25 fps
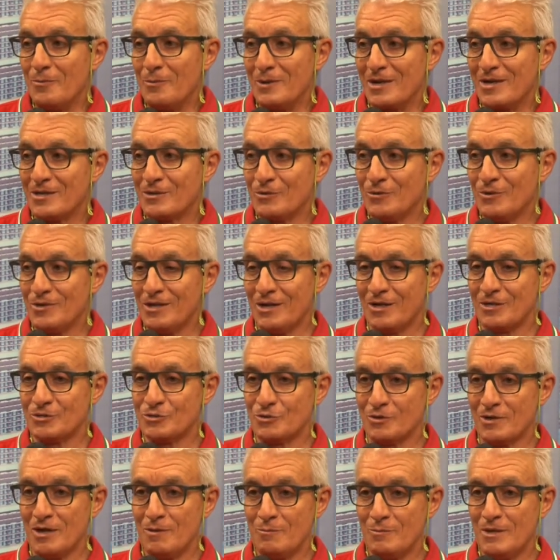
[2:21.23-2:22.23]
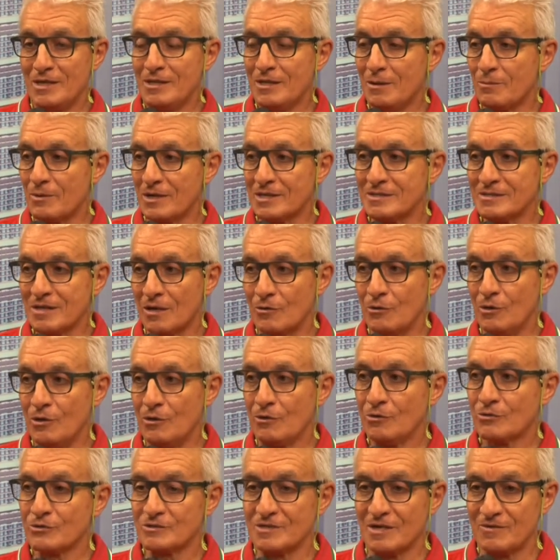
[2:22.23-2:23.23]
operatori che giornalmente prestano il
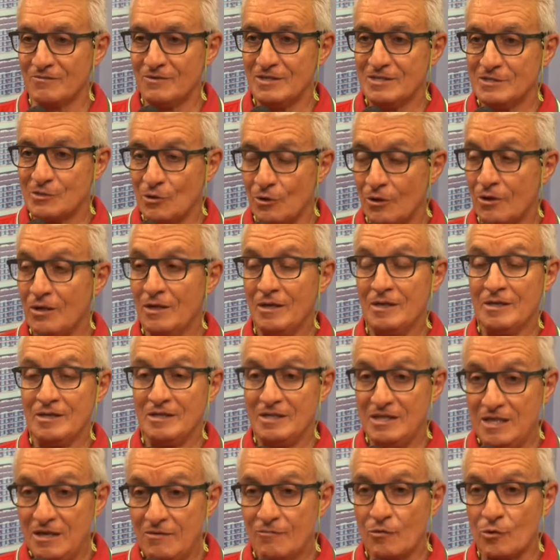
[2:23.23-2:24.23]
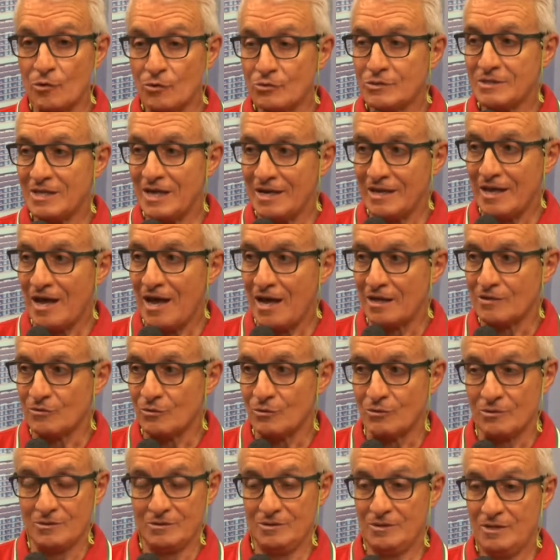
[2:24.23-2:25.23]
loro servizio di
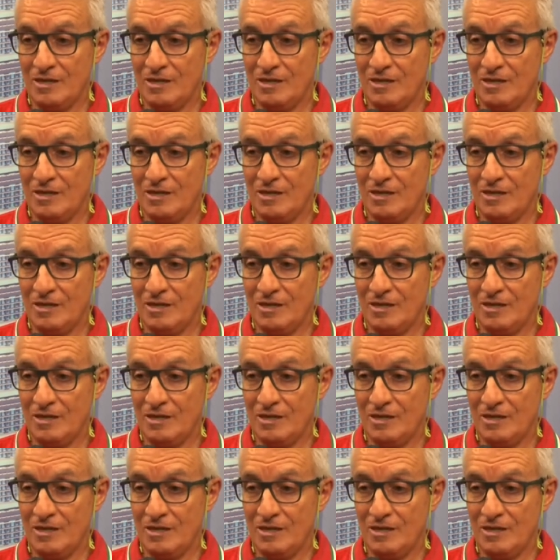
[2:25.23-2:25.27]
volontariato,